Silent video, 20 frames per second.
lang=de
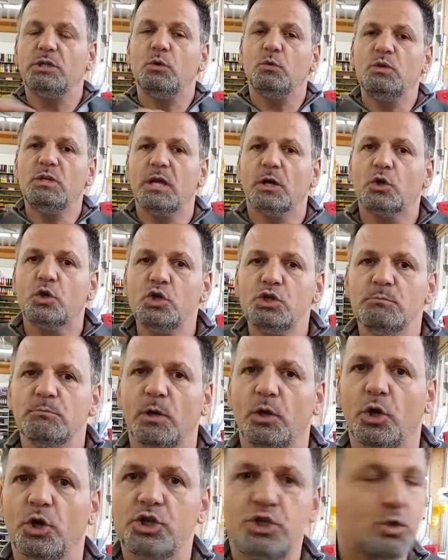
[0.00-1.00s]
die
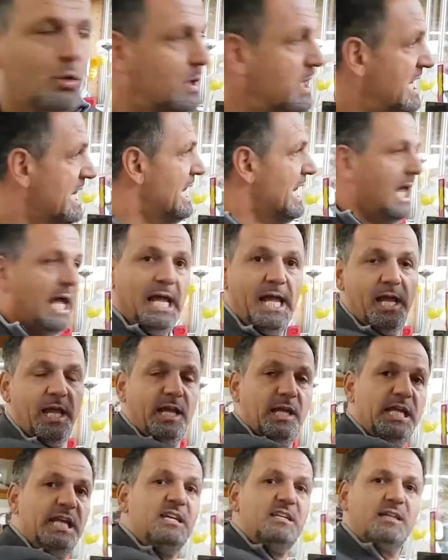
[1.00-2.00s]
Unterküchenbeleuchtung, äh,
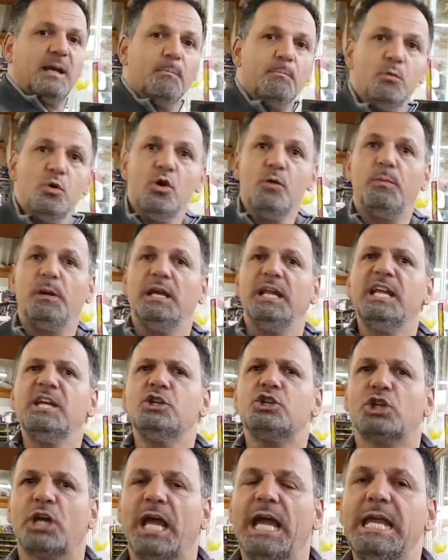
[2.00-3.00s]
hinter Möbel,
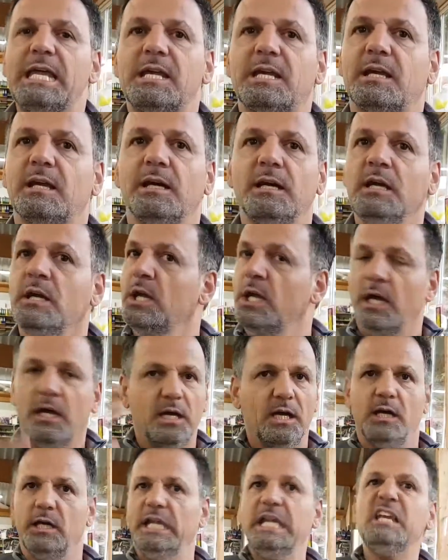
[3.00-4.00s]
in Schränke,
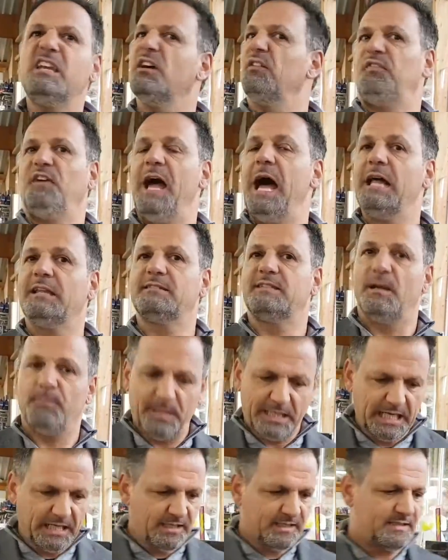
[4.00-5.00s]
äh, hinter Fernseher.
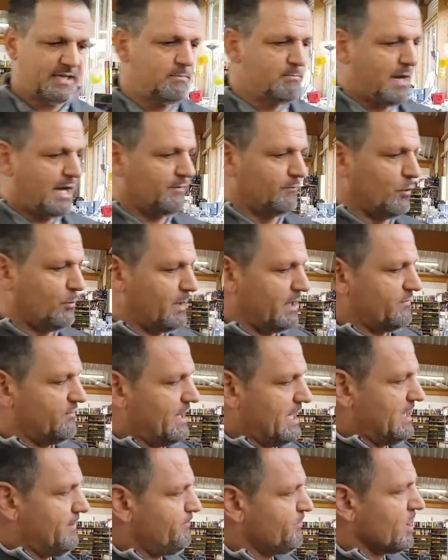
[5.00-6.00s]
Man kann das hinmachen, wo man
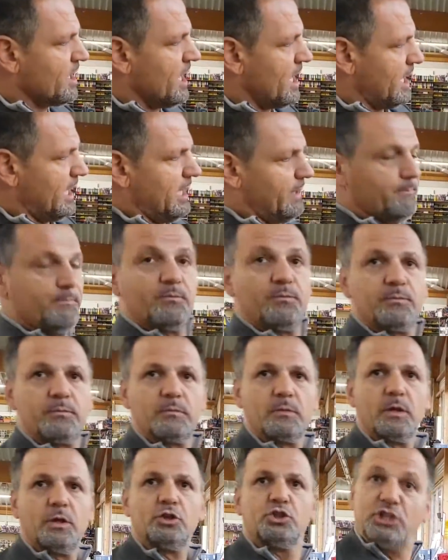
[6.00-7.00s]
will. Sternenhimmel. Äh,
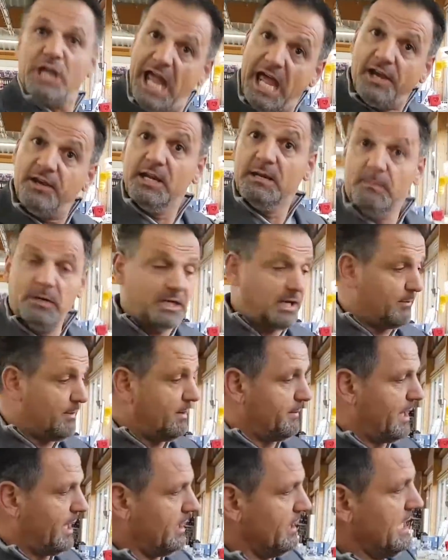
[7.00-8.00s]
Sternenhimmel kann
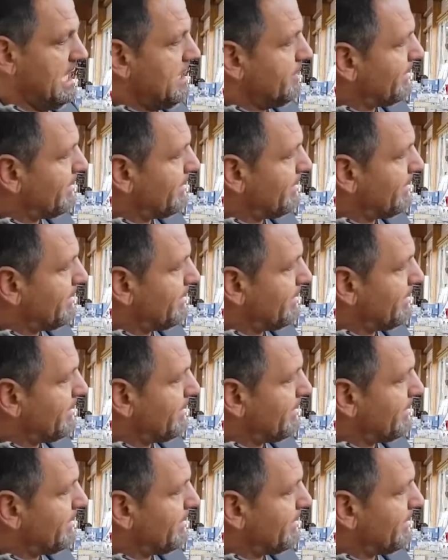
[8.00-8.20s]
man machen.